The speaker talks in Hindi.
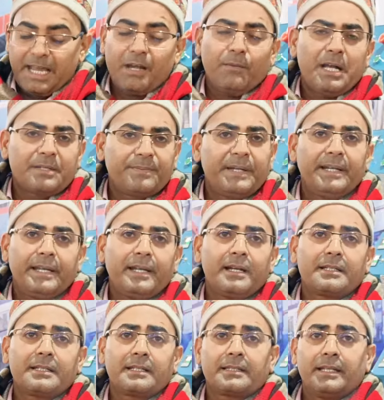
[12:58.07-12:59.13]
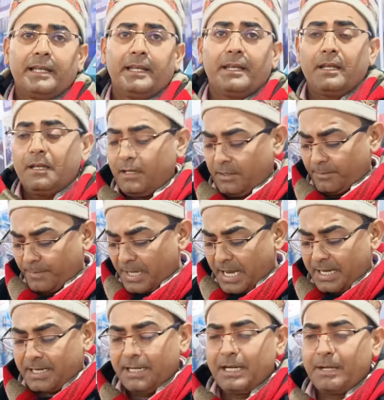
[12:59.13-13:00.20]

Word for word: कैनवास प्रिंटिंग कर सकते हैं ब्लैक